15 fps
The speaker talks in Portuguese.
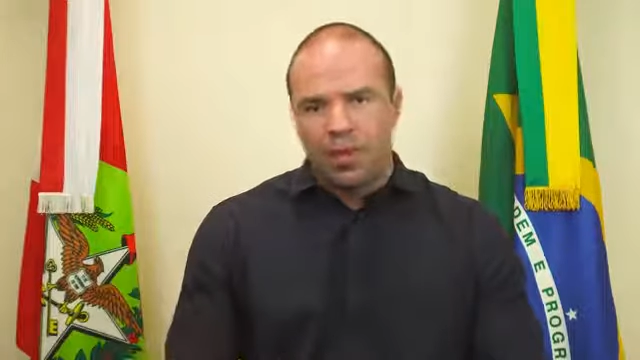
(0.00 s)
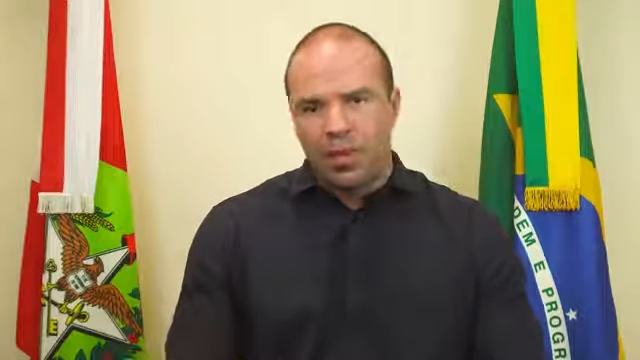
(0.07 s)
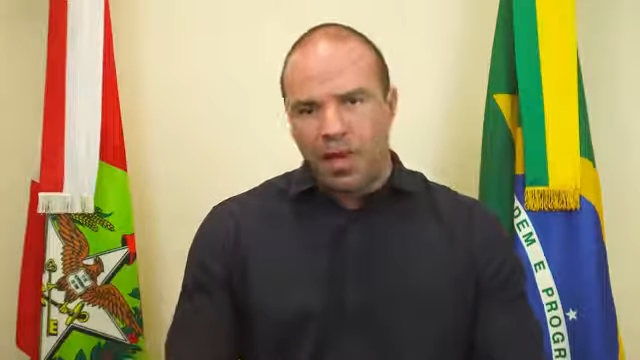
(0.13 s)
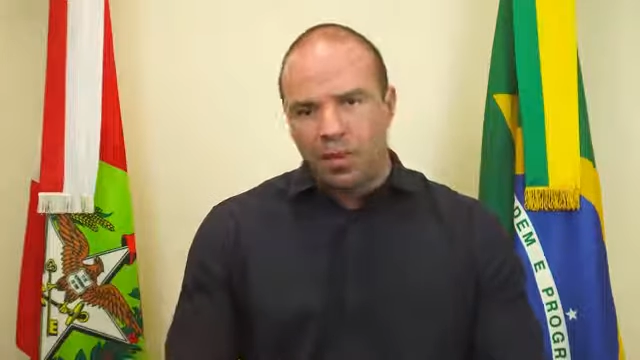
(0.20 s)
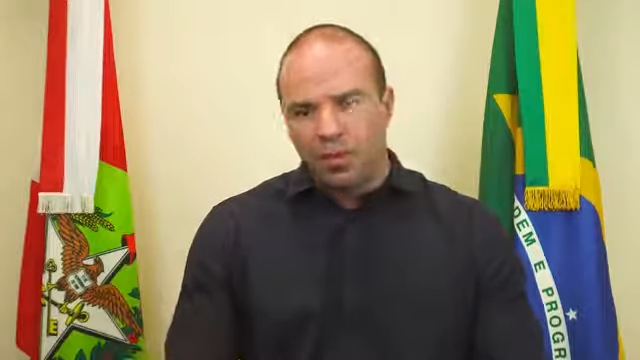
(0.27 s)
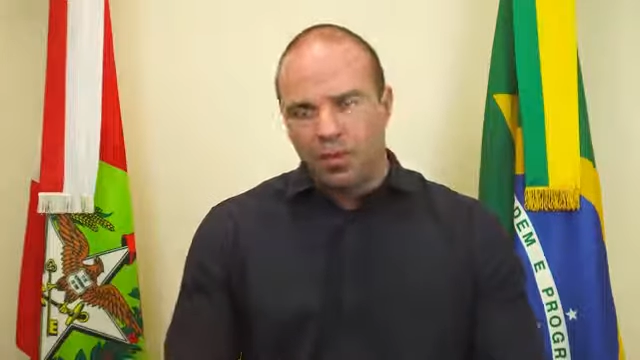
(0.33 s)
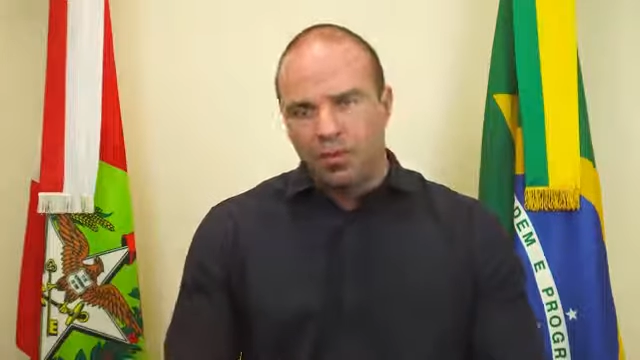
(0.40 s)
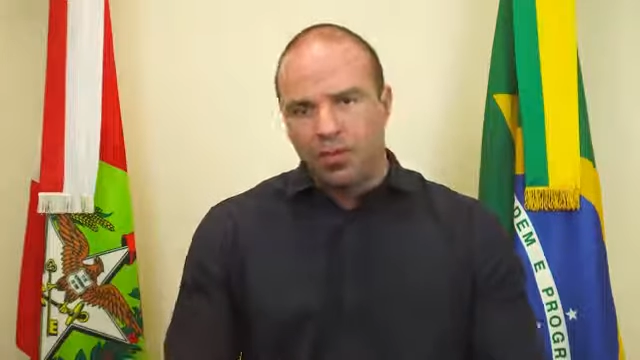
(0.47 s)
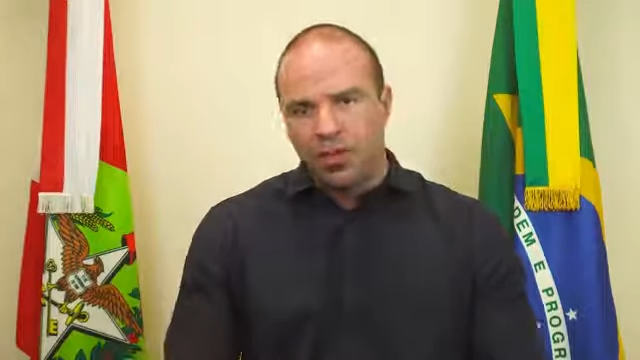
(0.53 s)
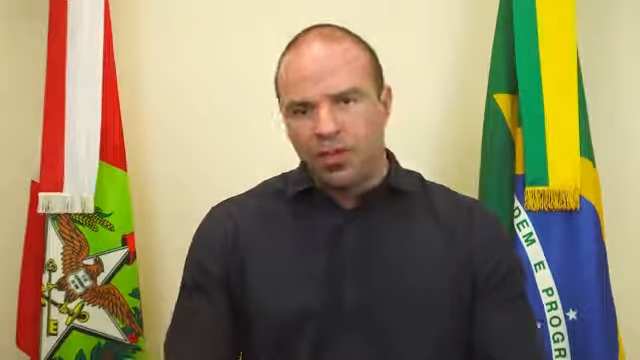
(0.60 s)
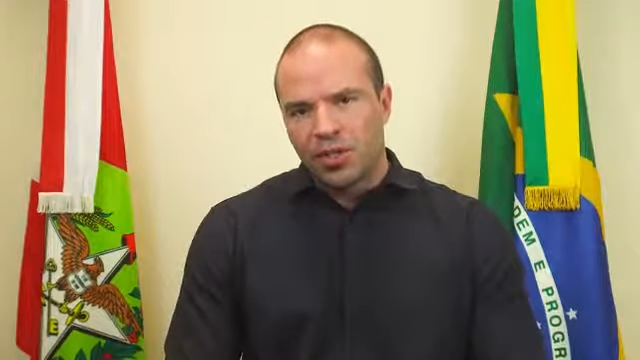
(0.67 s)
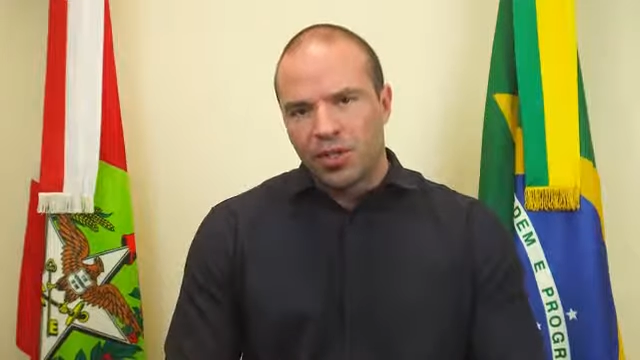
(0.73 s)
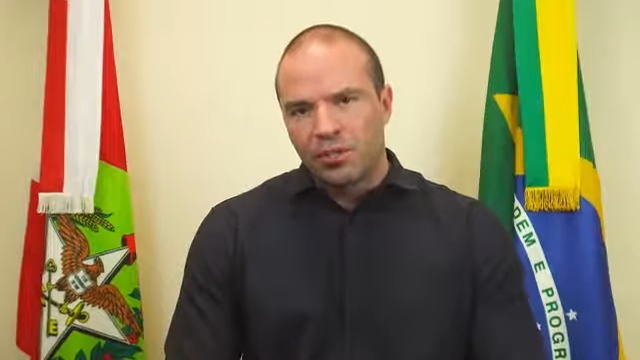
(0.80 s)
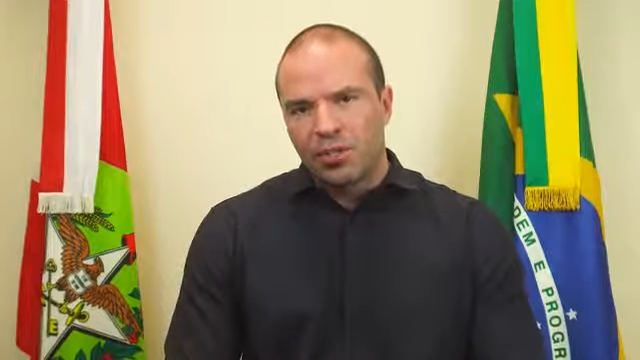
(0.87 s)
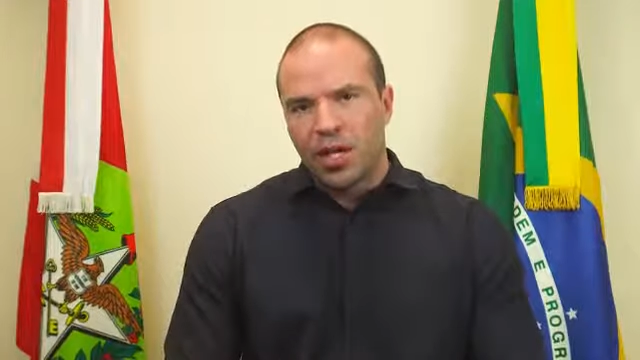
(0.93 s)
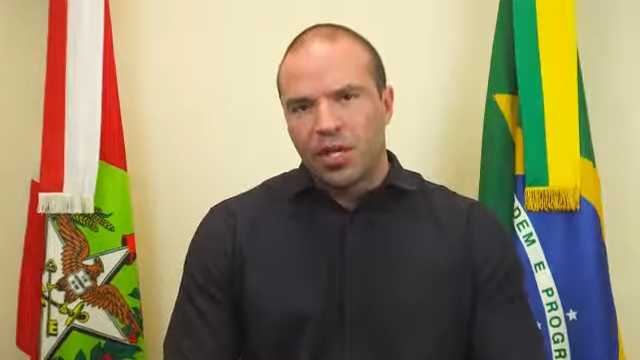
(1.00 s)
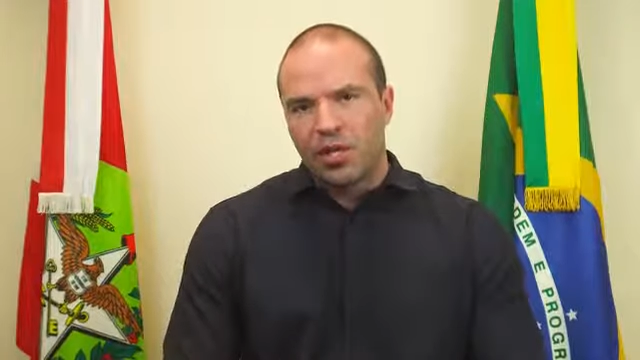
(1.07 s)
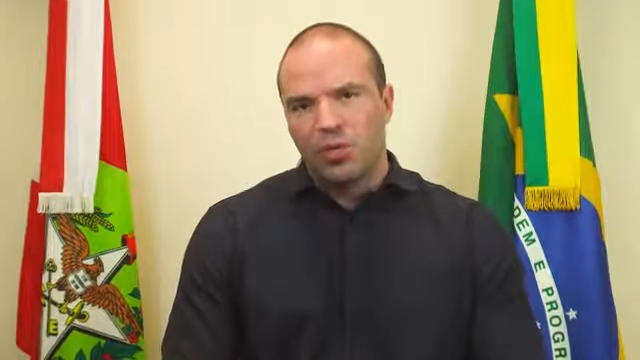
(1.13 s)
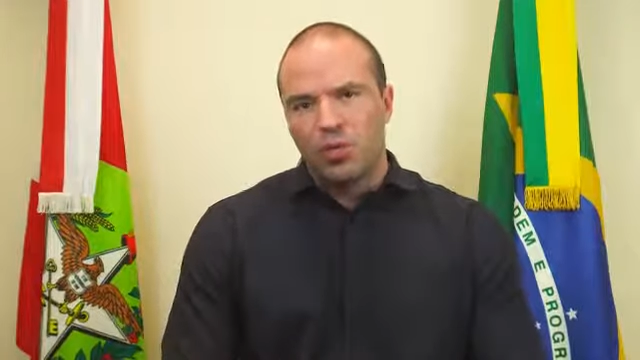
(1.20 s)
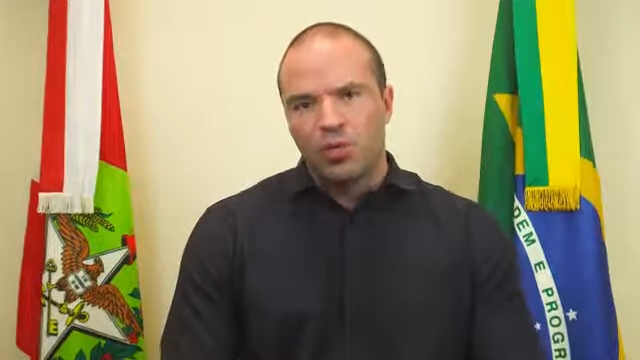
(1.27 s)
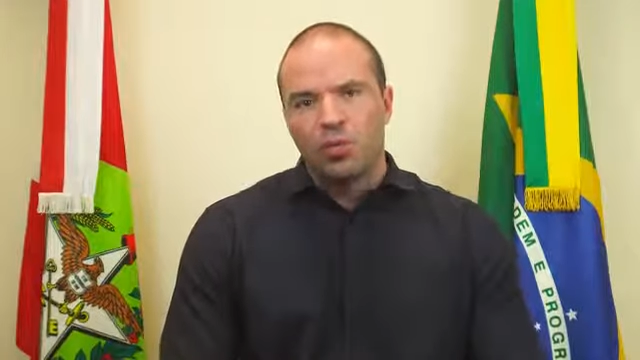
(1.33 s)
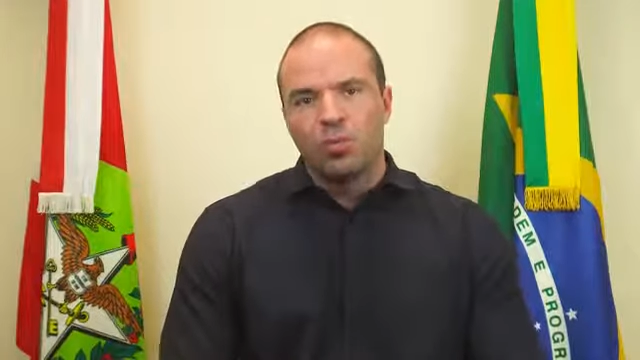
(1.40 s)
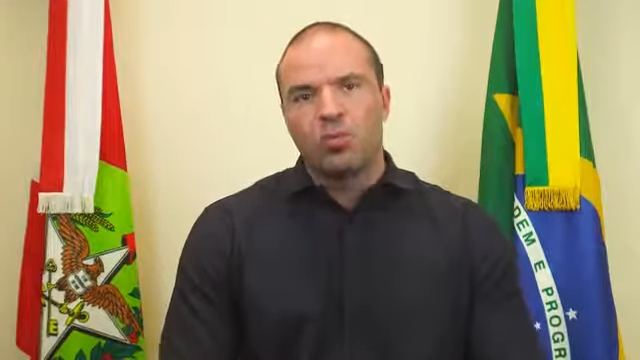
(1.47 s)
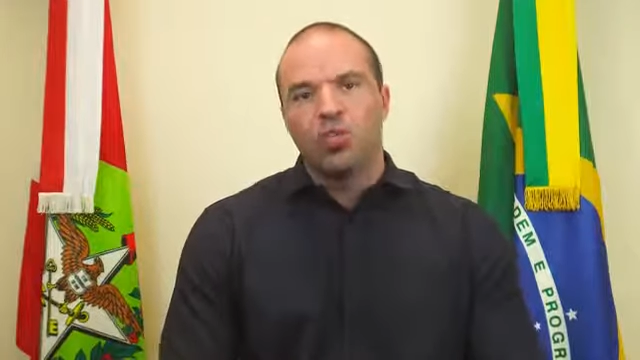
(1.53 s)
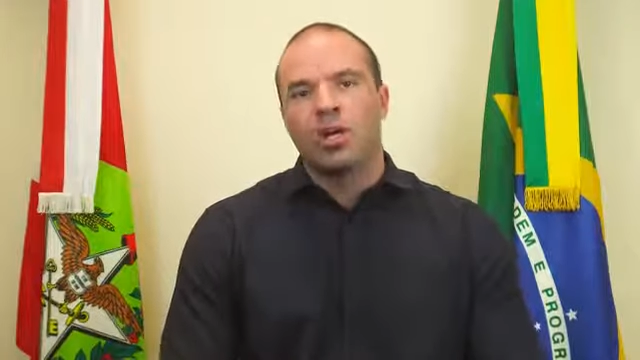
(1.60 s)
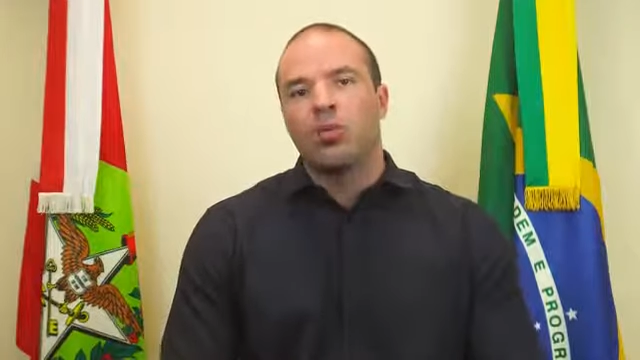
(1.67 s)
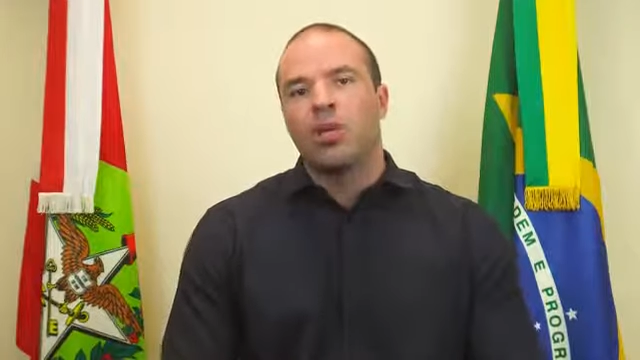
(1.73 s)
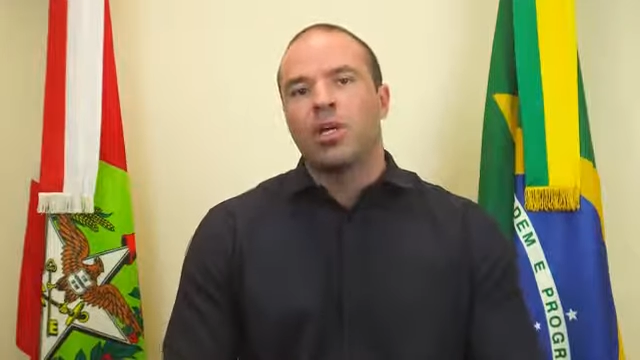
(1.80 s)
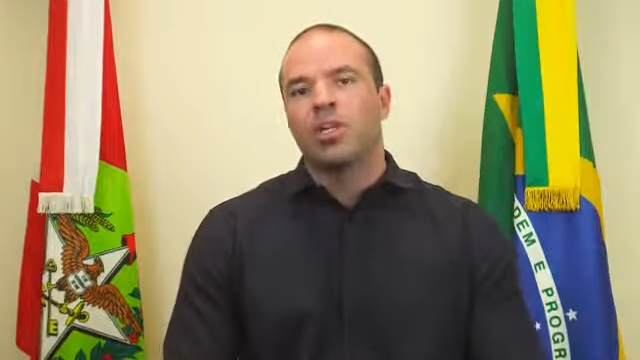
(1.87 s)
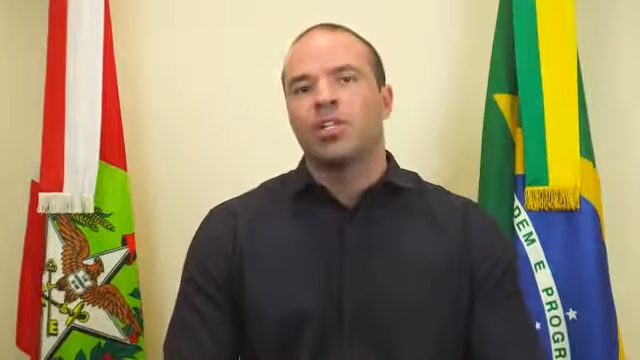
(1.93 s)
na aprovação da
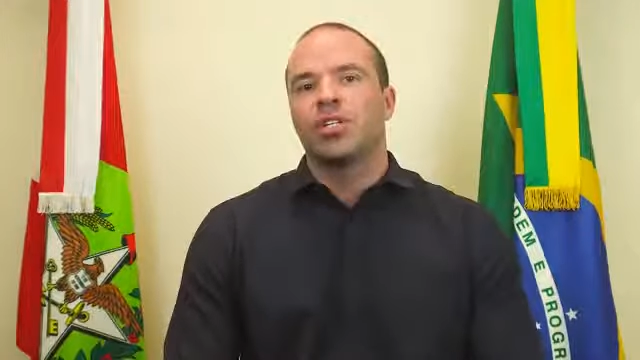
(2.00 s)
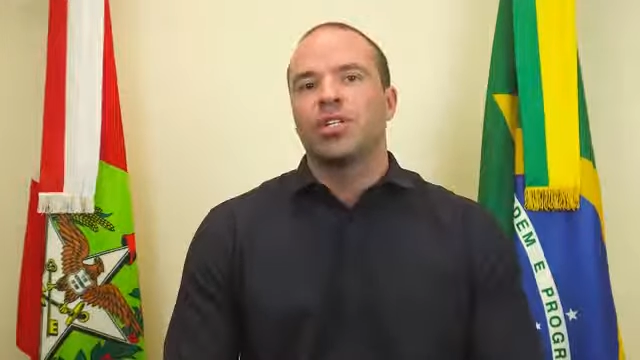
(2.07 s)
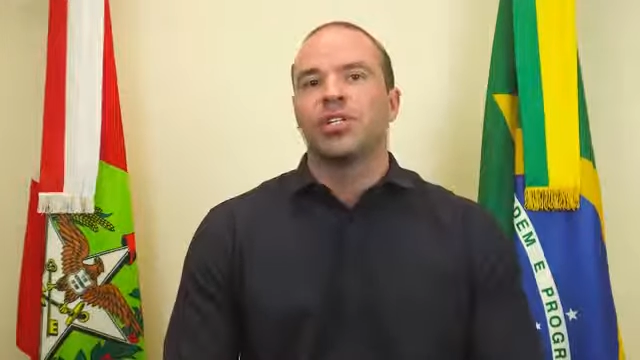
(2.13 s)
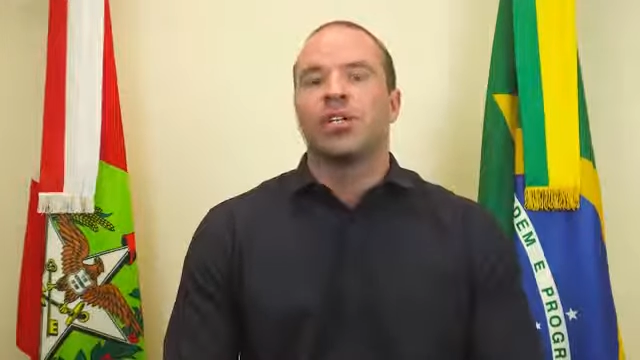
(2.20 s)
subsequente